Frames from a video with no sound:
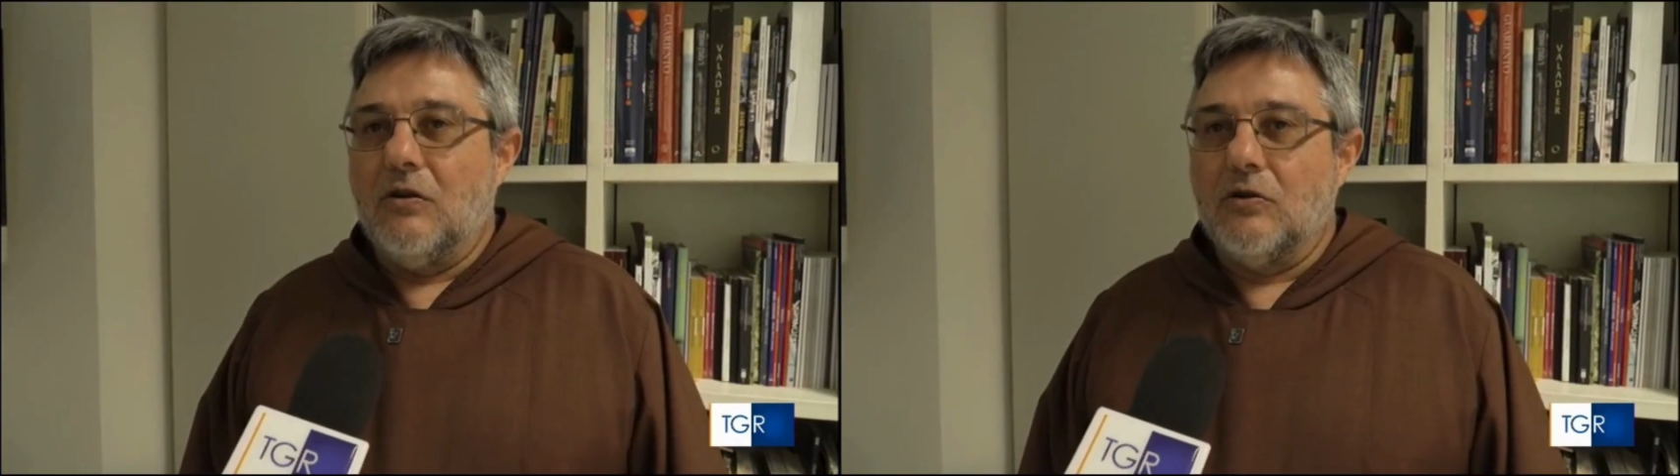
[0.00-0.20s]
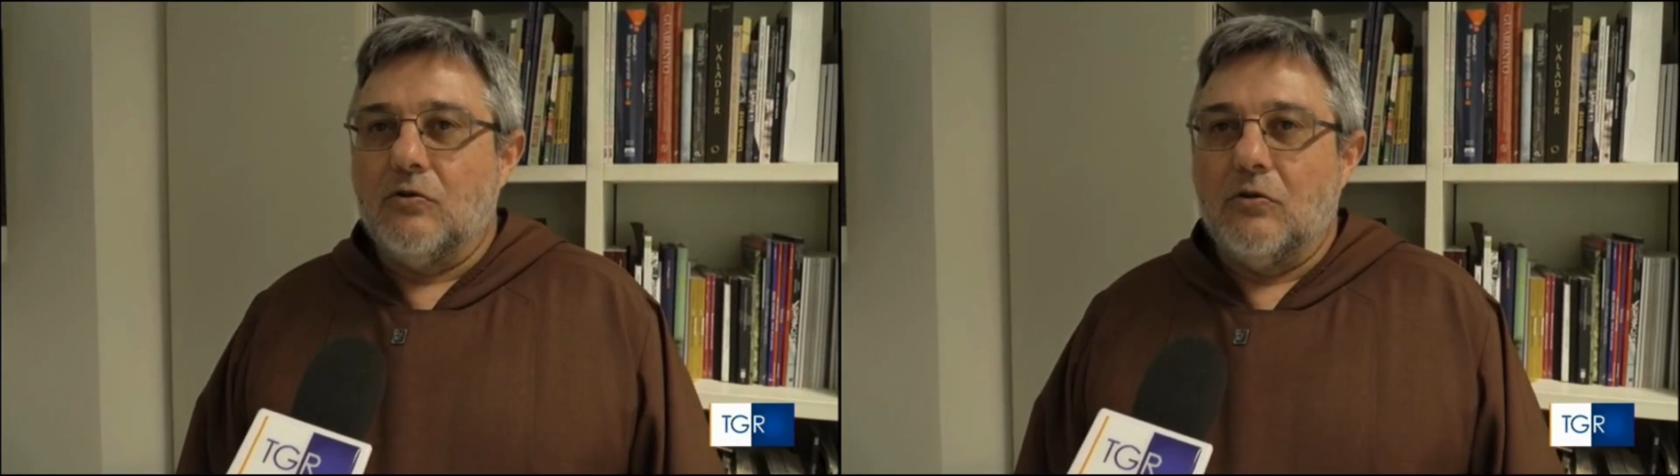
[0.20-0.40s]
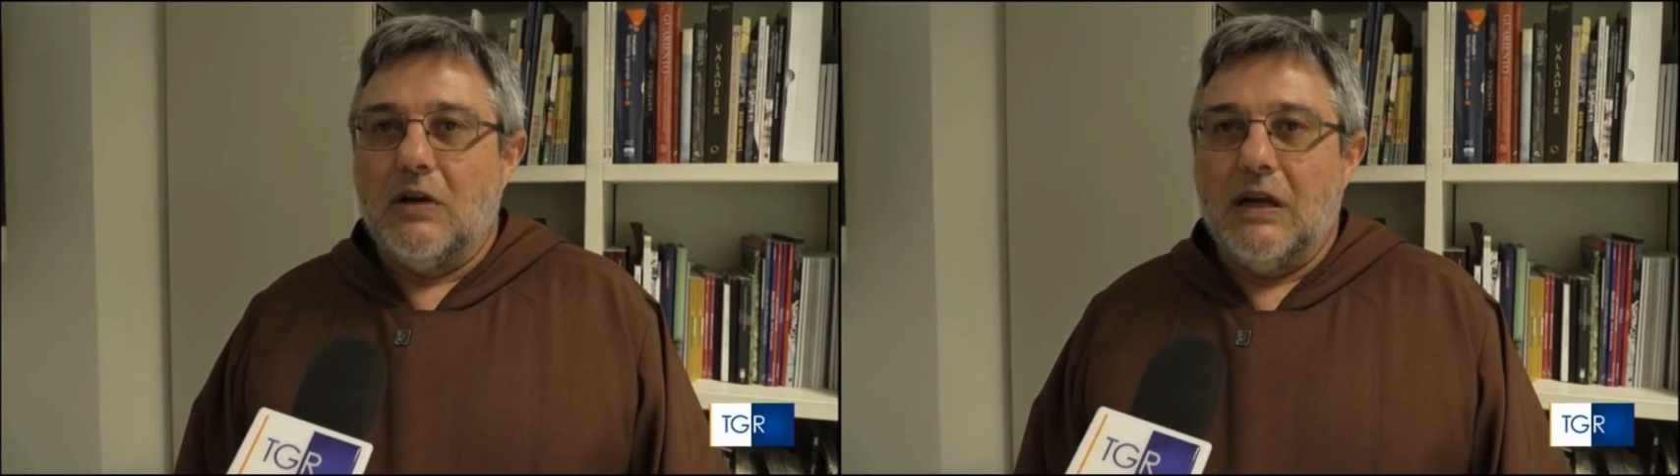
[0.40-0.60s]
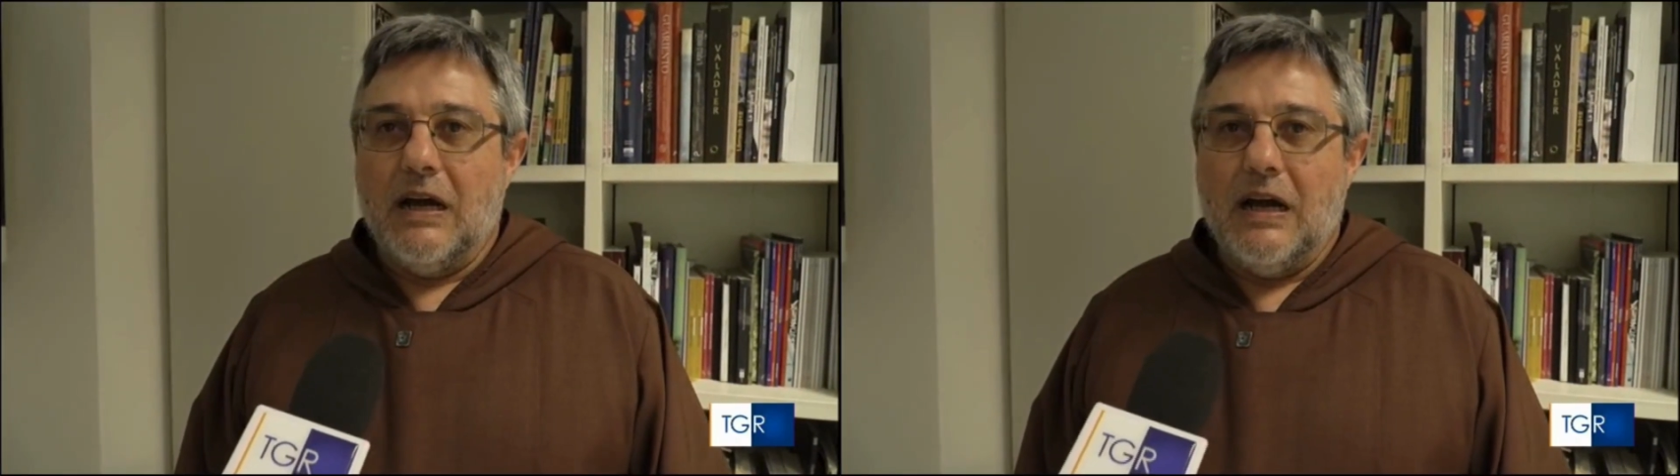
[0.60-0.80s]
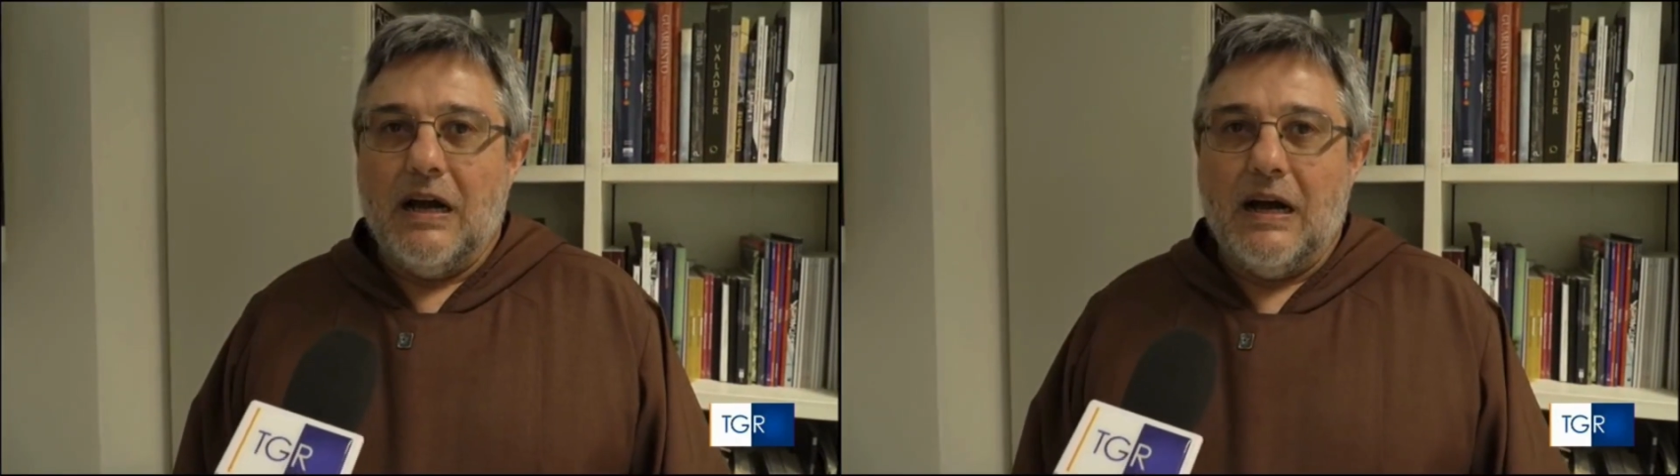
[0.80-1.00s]

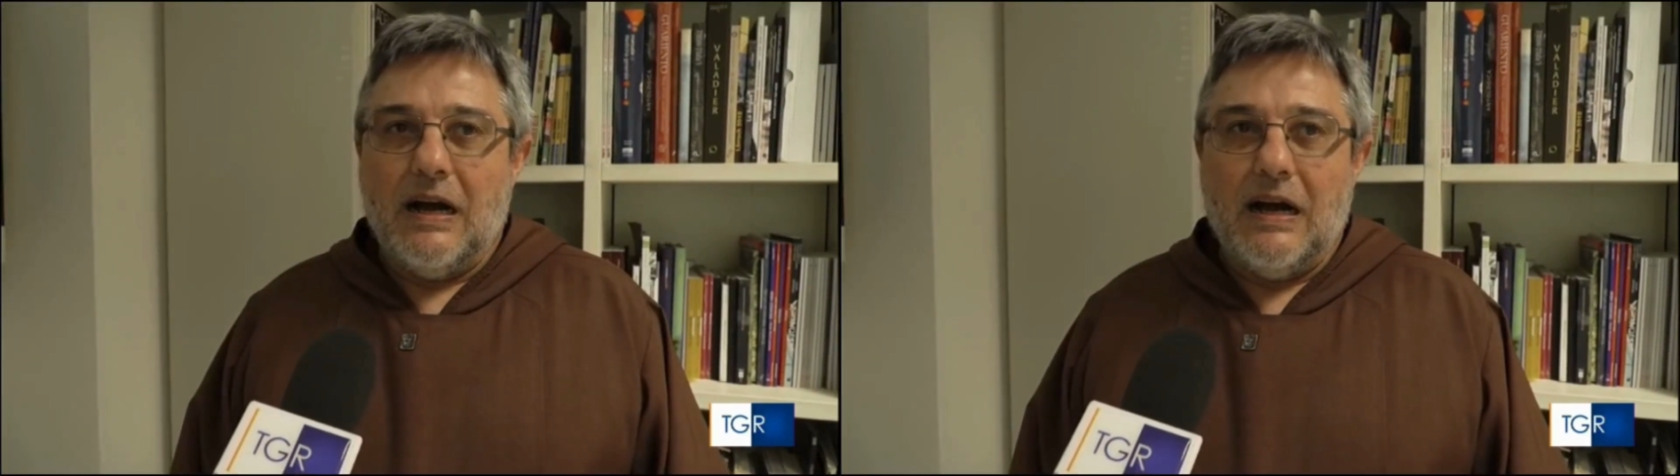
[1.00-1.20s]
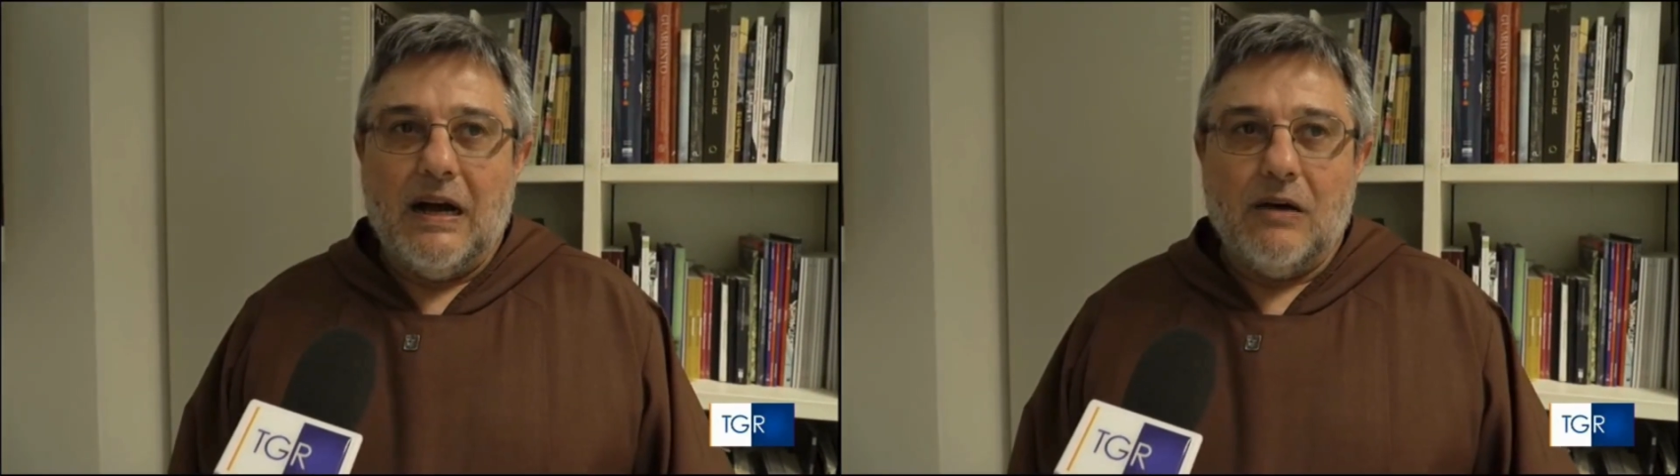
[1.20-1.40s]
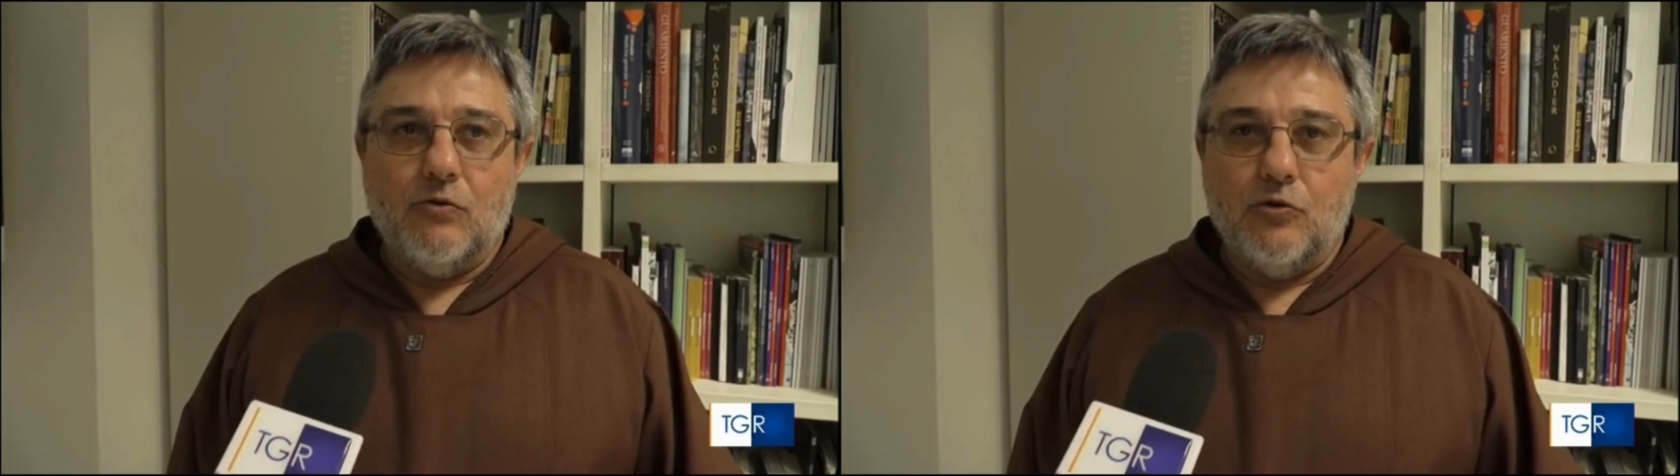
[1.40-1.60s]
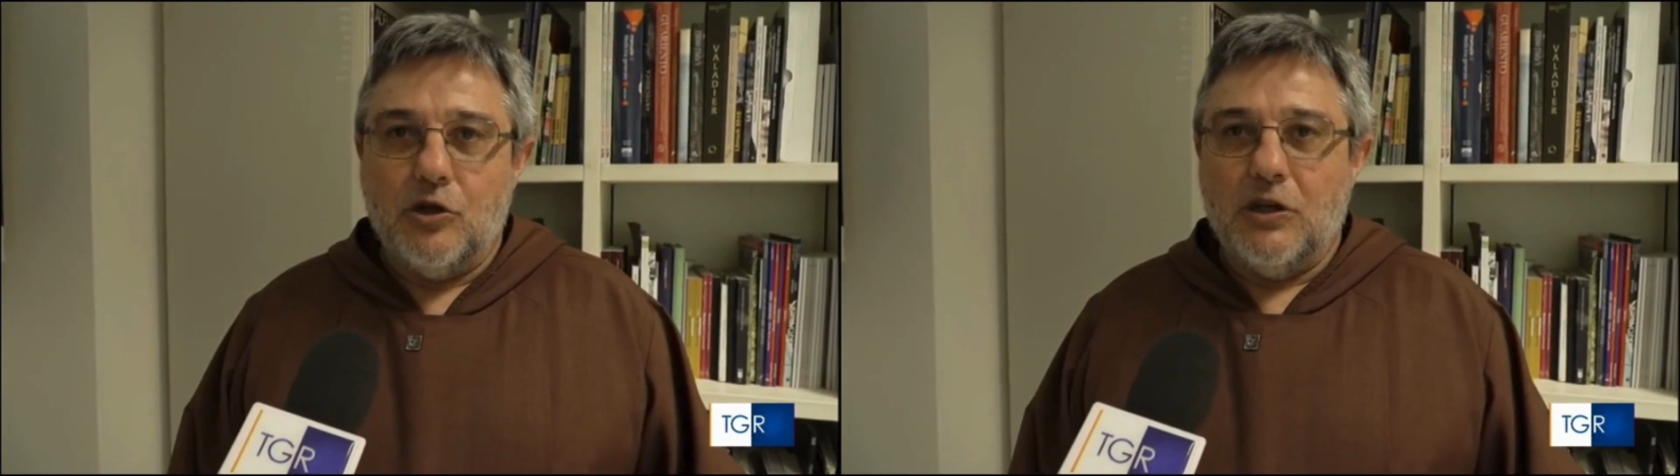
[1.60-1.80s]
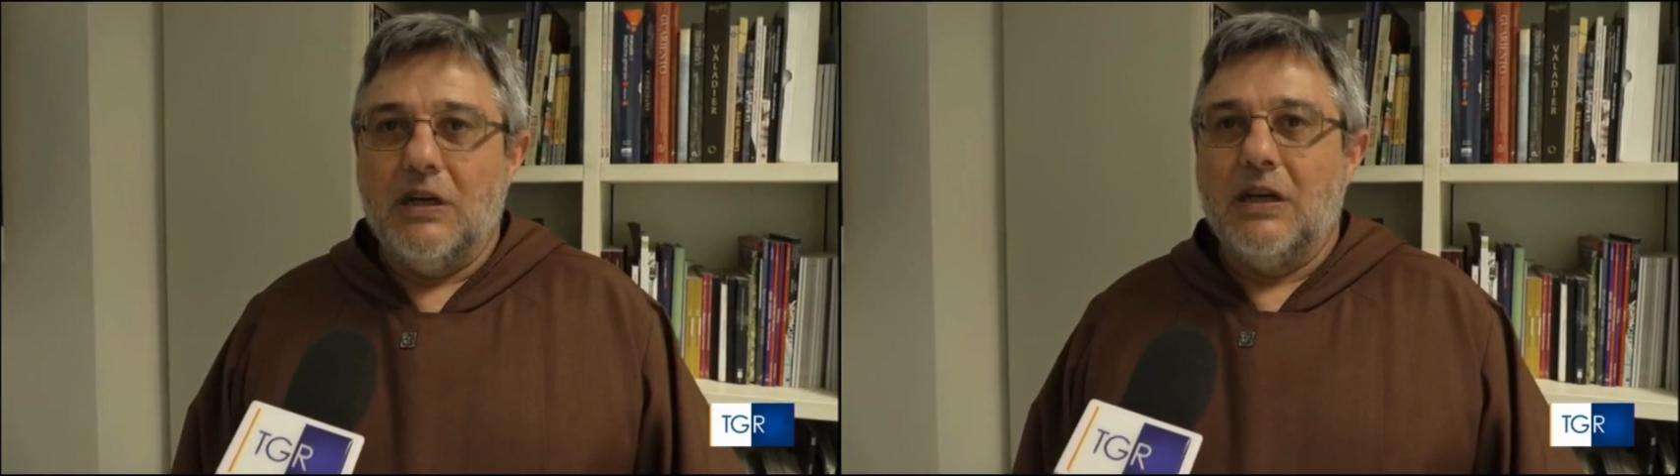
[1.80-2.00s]
sulla
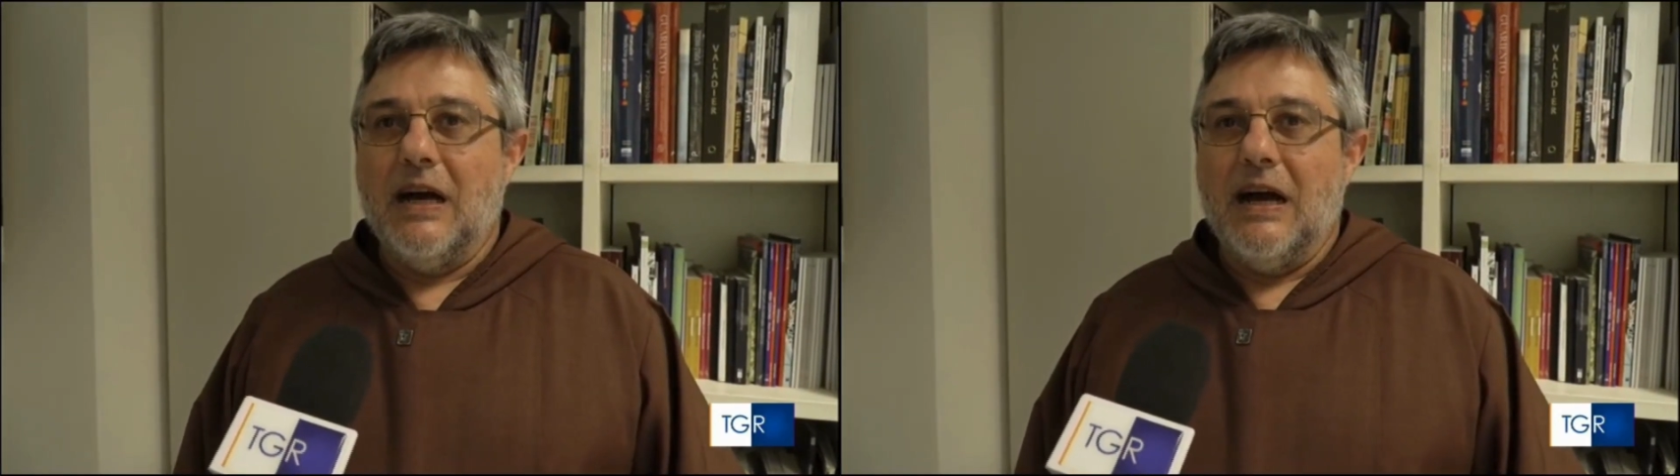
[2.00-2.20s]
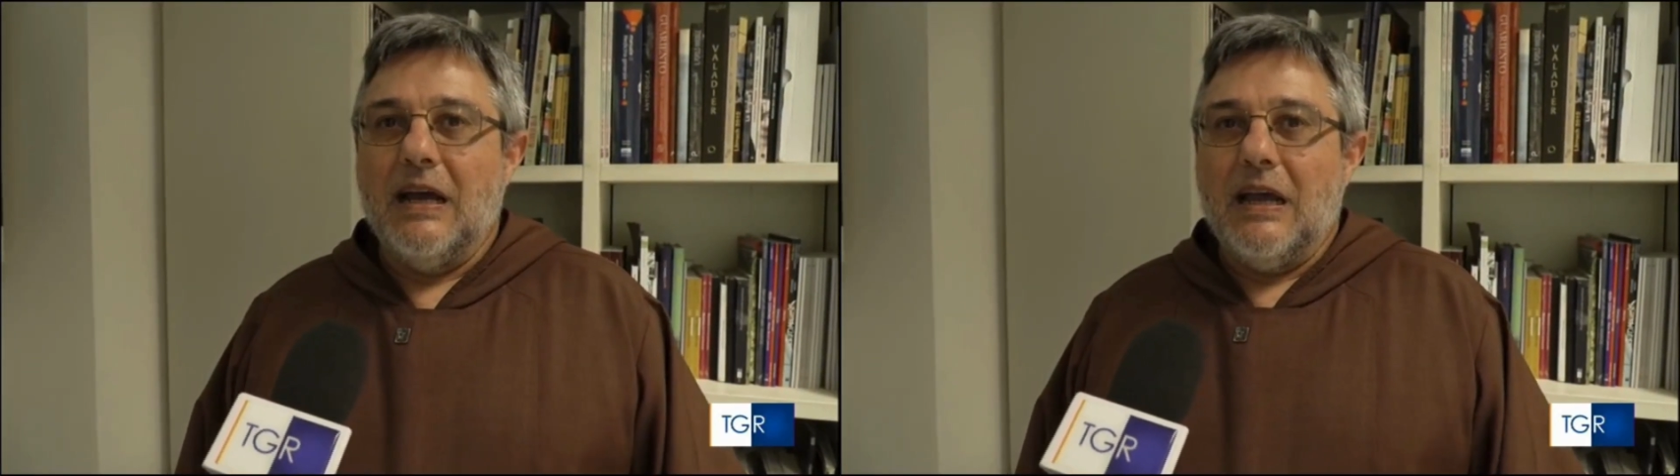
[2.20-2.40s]
cucina,